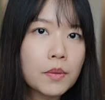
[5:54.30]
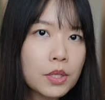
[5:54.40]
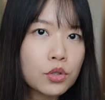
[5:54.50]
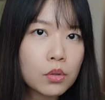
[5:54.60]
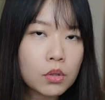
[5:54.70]

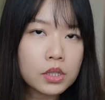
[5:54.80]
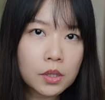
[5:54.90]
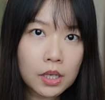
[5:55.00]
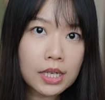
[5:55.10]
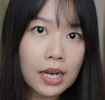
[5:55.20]
边中国电
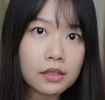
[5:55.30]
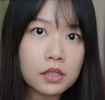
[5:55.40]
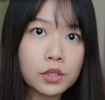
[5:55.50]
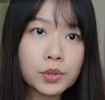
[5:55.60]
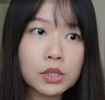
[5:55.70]
话卡
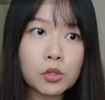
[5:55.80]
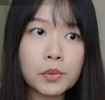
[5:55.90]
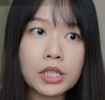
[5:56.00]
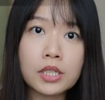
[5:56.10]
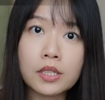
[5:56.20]
呢，又跟我
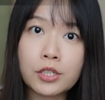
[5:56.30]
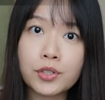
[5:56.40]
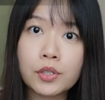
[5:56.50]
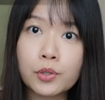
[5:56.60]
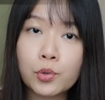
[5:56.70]
们
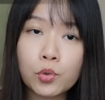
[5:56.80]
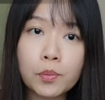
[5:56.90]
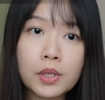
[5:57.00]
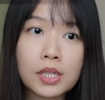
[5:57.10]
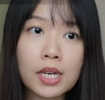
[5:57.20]
international
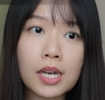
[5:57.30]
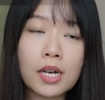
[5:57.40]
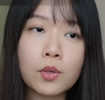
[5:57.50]
roaming 啊，